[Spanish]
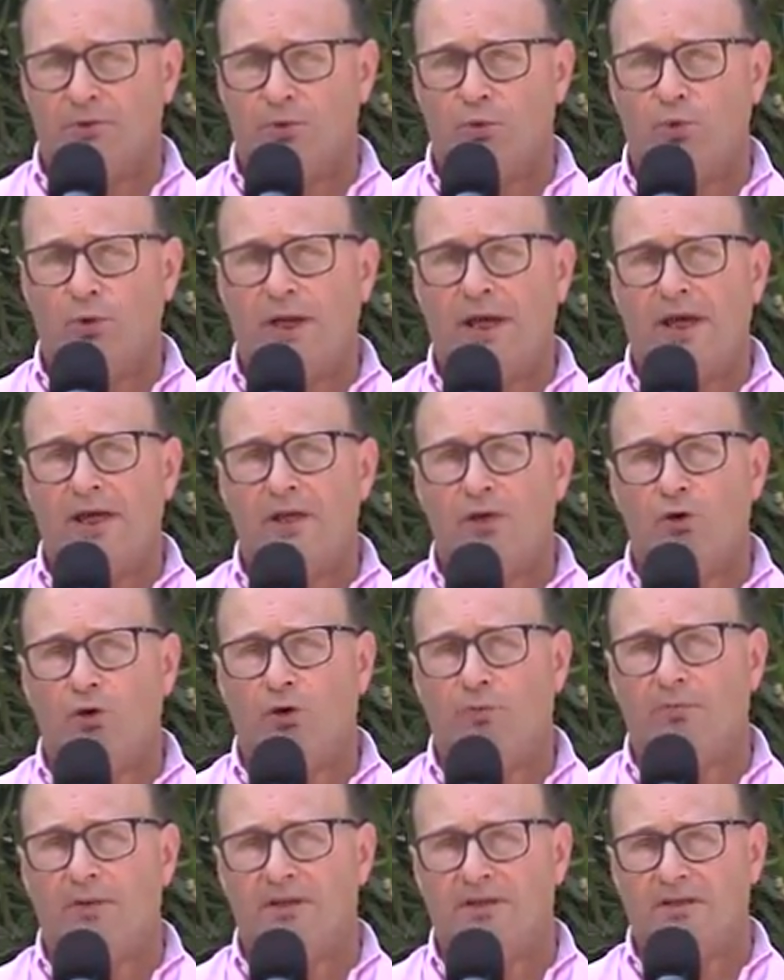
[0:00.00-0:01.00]
una
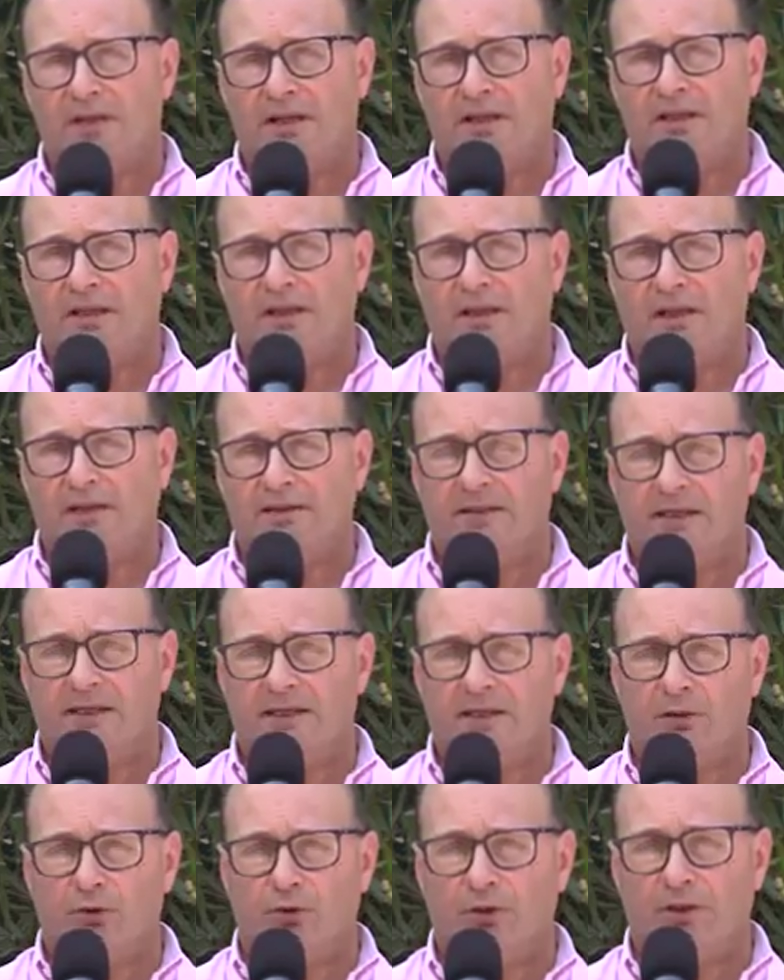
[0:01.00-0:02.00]
enorme salida del
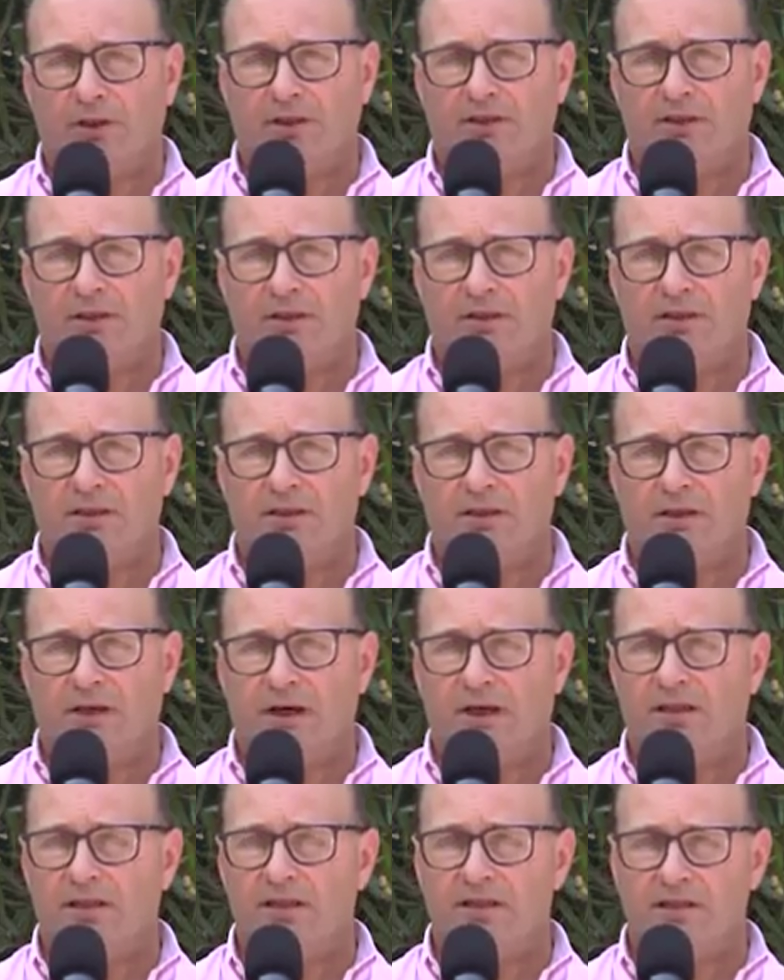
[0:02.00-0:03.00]
ternero de destete,
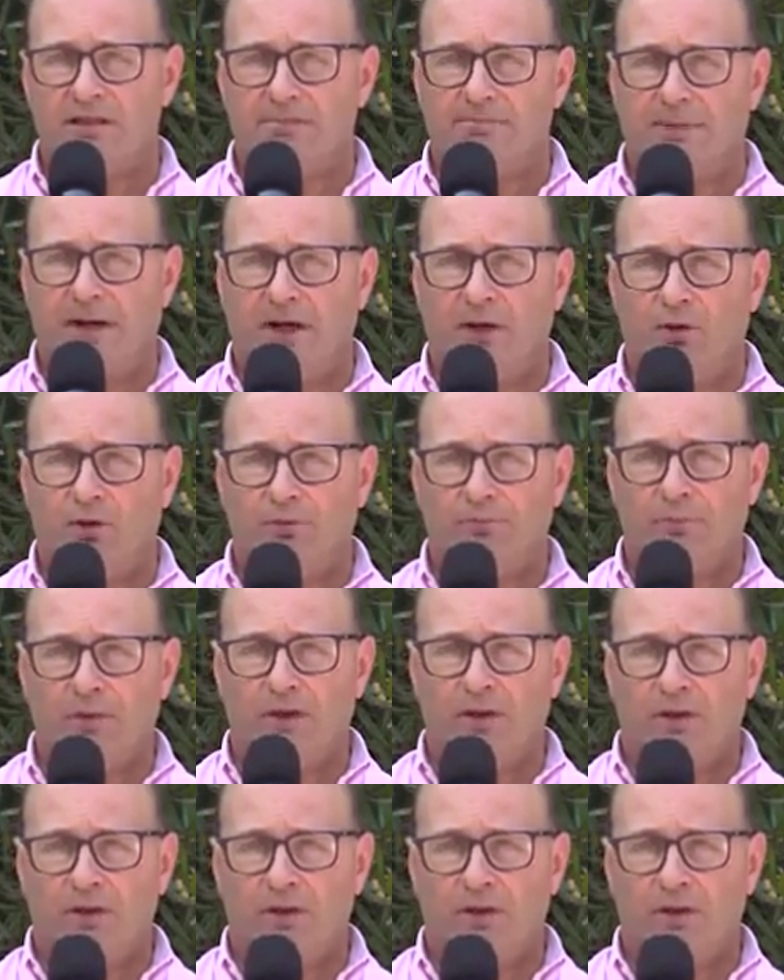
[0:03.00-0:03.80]
anticipado,